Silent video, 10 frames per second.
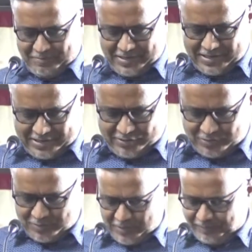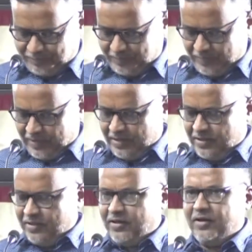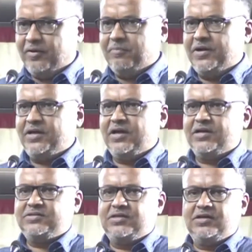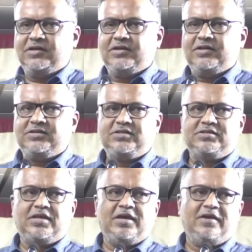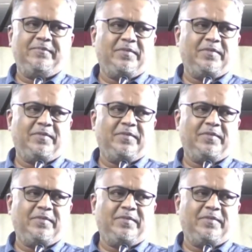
बैठेंगे उसमें आ, बड़ी अच्छी नशस्त है